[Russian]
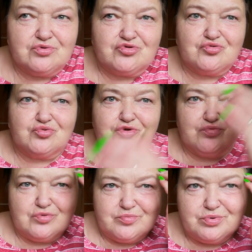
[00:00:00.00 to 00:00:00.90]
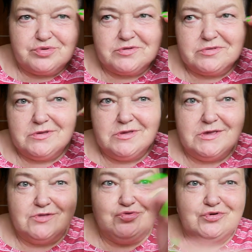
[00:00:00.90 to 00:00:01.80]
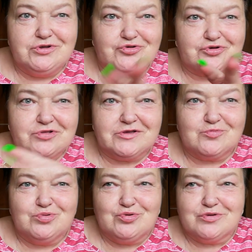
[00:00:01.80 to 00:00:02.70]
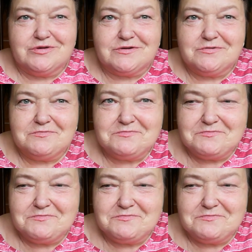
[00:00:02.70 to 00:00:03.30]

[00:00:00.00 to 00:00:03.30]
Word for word: тоже у него будет. Ну, Гришка наш блогер.